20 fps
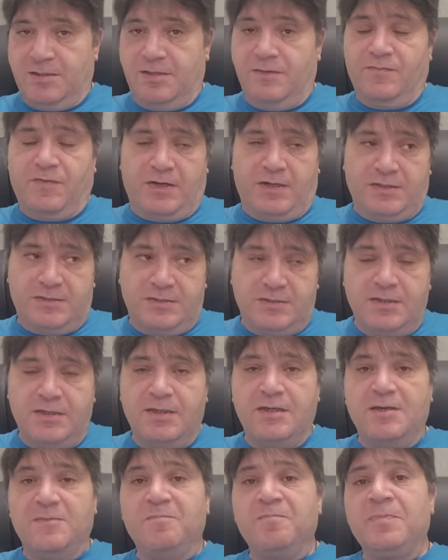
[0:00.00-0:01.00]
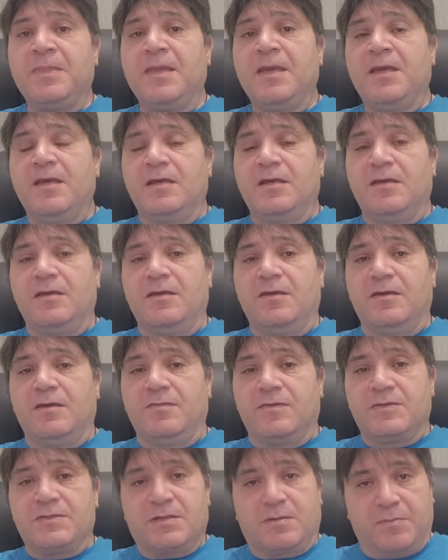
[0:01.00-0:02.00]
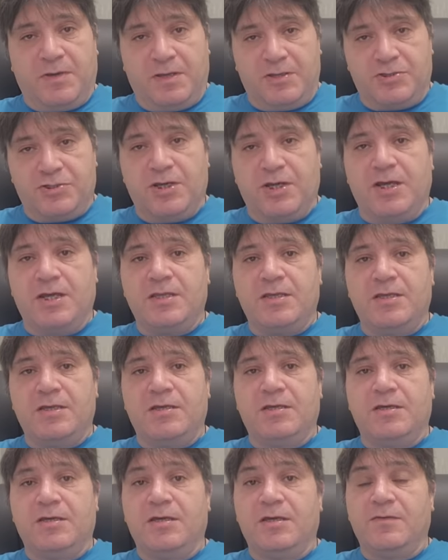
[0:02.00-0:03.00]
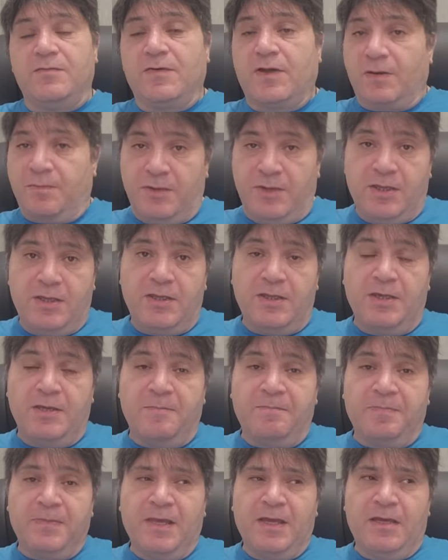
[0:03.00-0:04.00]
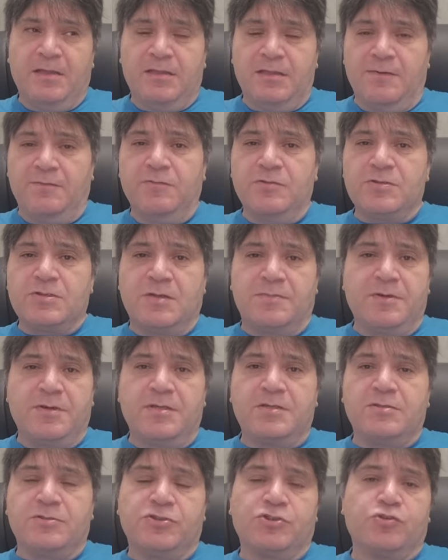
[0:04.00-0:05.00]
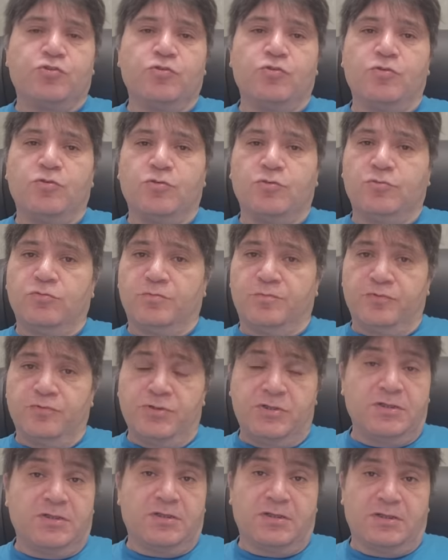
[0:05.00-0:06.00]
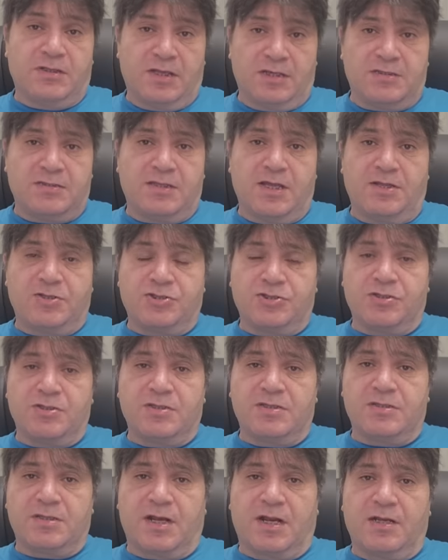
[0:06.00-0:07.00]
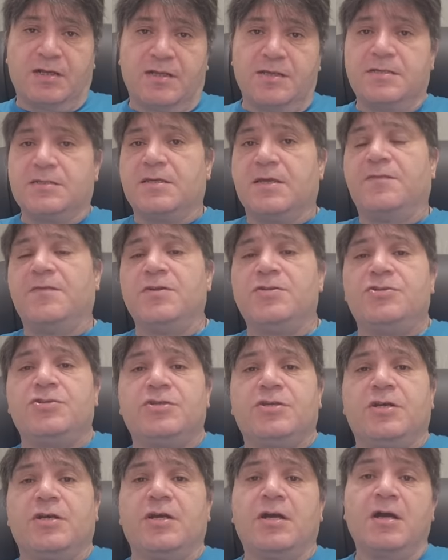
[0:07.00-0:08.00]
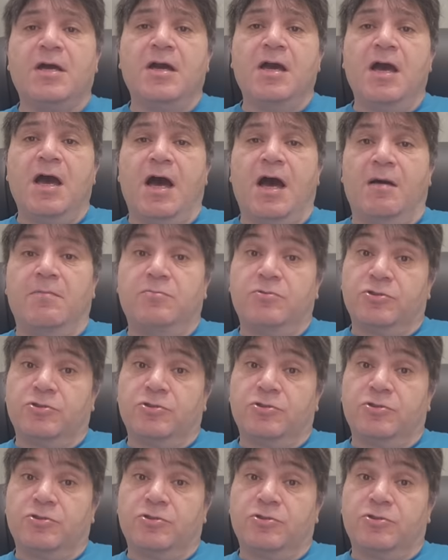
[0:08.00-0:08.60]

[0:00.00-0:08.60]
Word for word: И в России, и в Азербайджане, и в Армении. Давно заметил, что у Путина достаточно странные советчики, а